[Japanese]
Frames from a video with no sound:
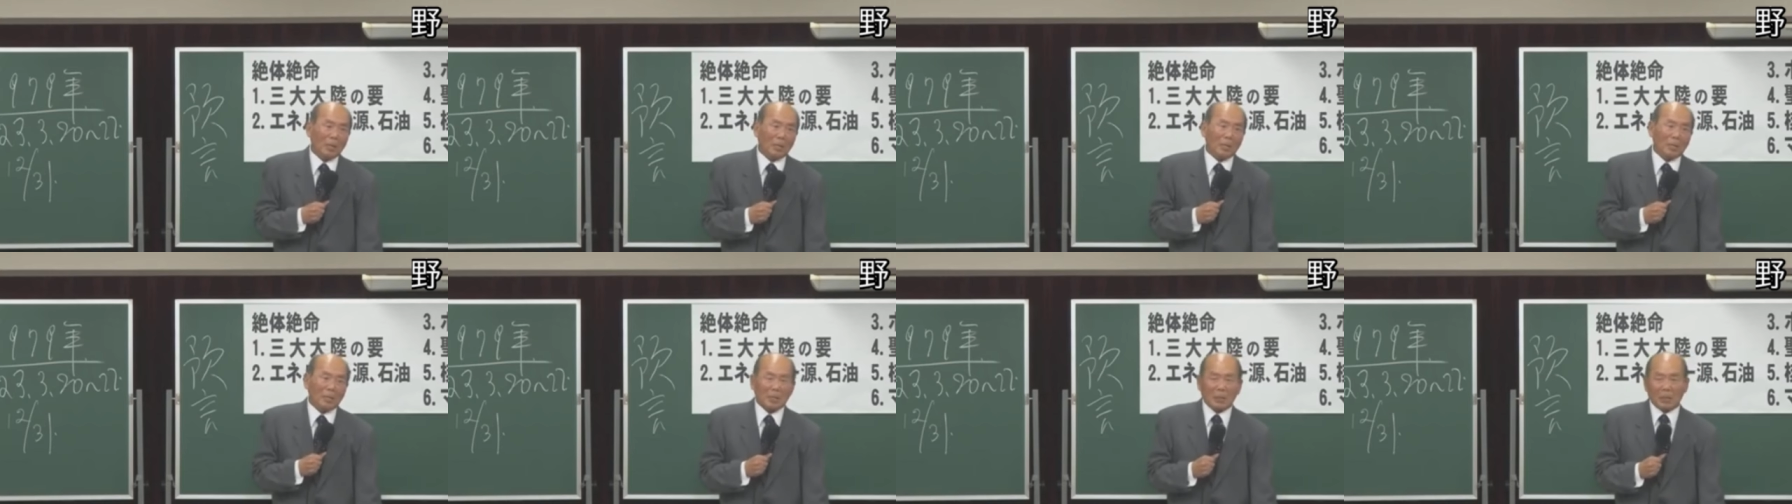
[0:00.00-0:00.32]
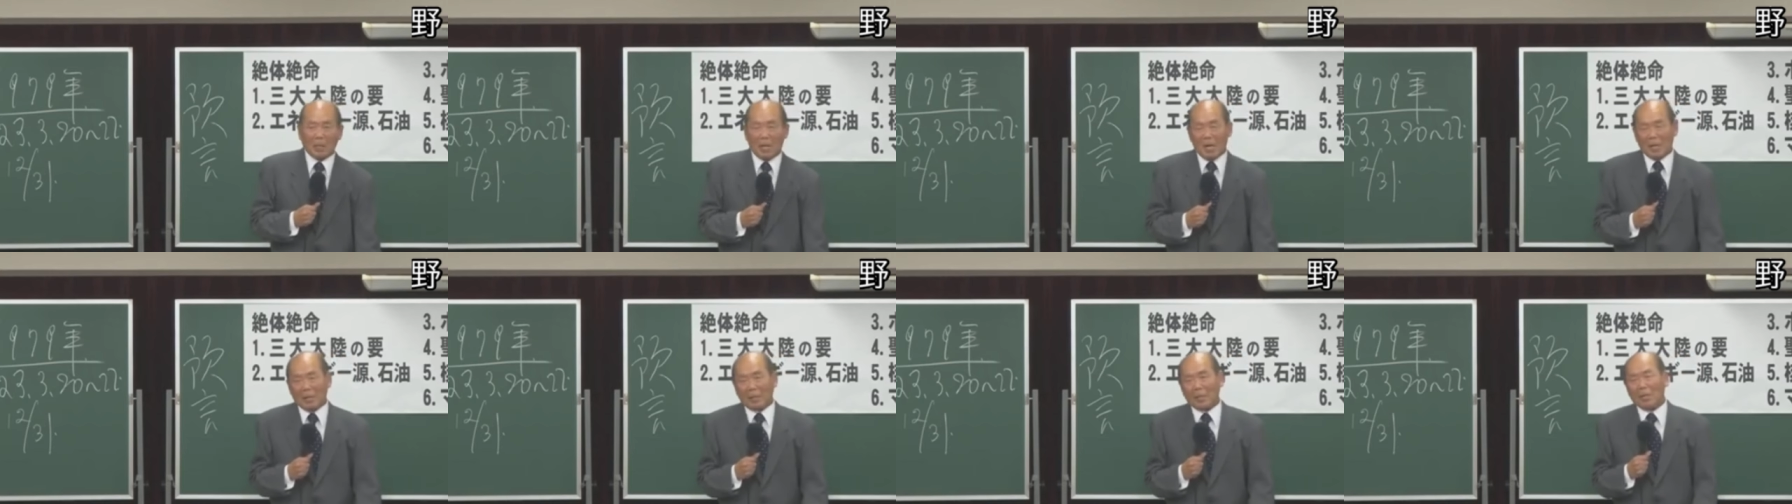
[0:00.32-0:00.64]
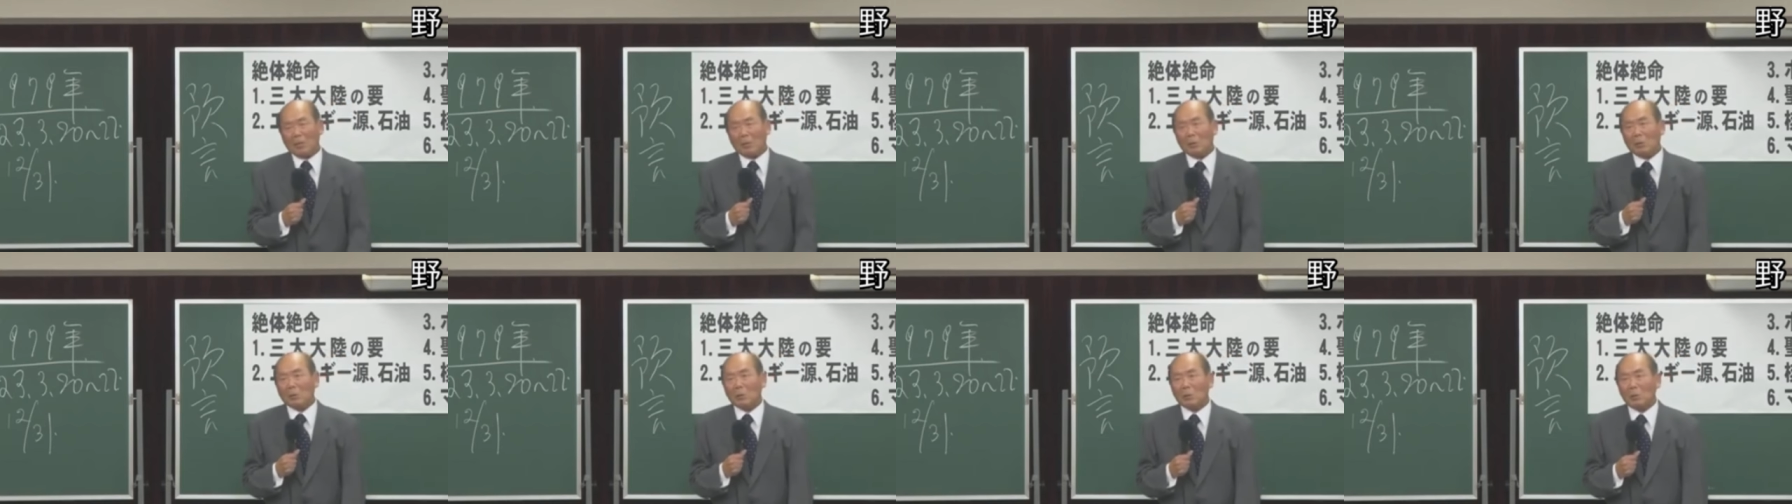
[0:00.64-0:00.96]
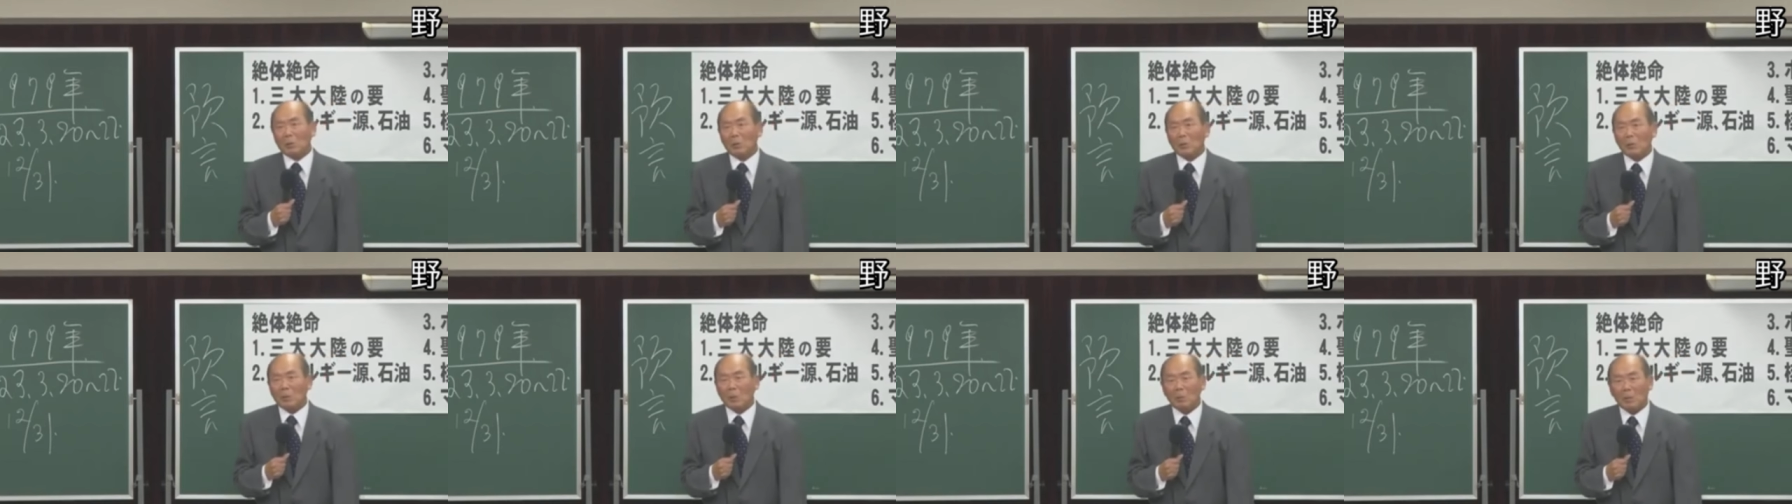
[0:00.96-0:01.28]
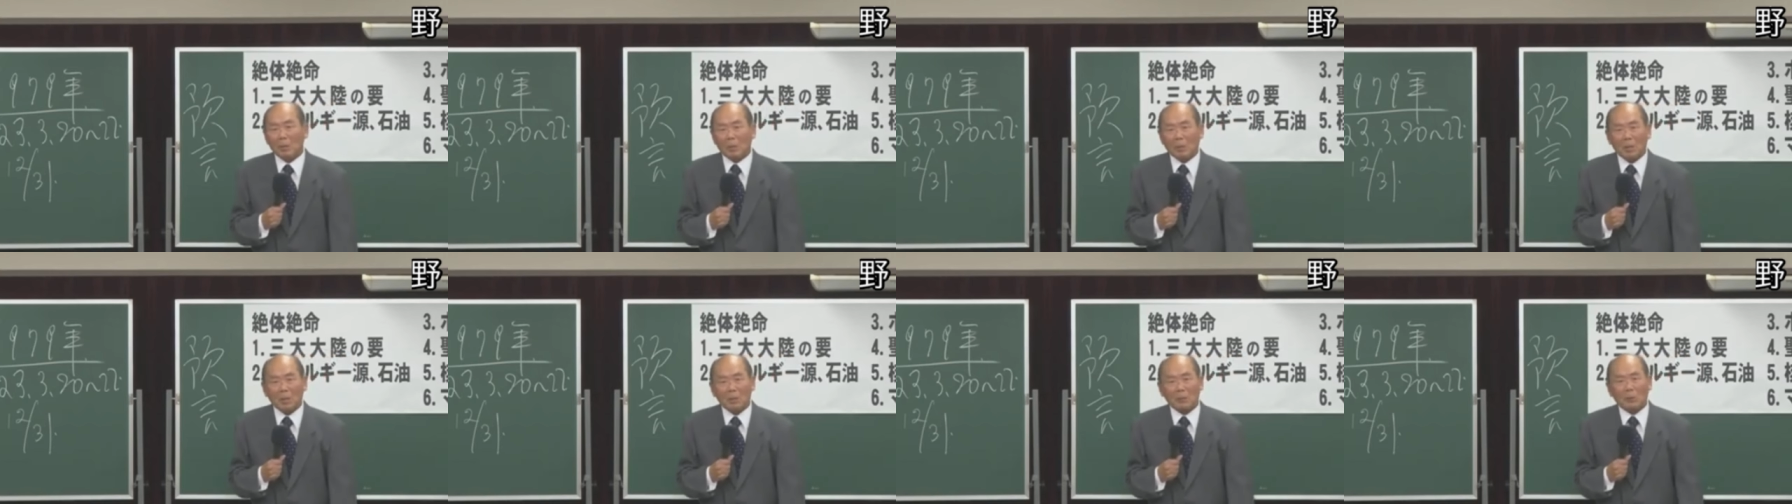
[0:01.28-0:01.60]
石川県の人にして
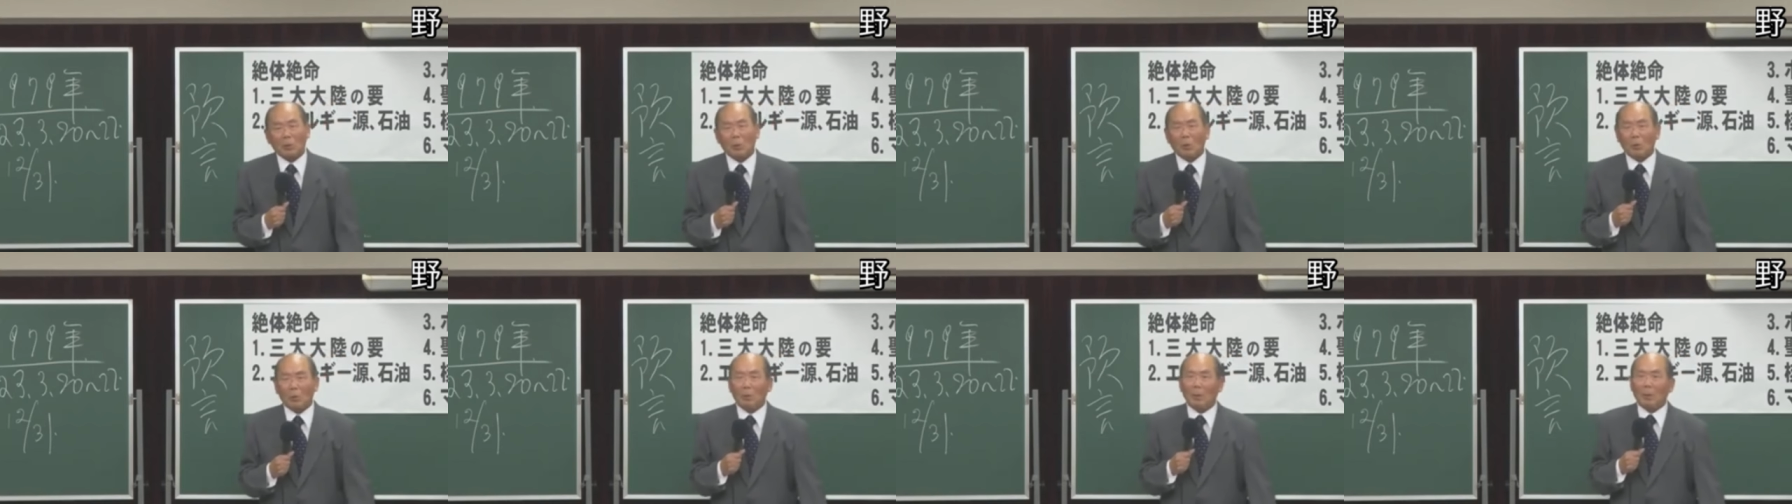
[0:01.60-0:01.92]
みたら総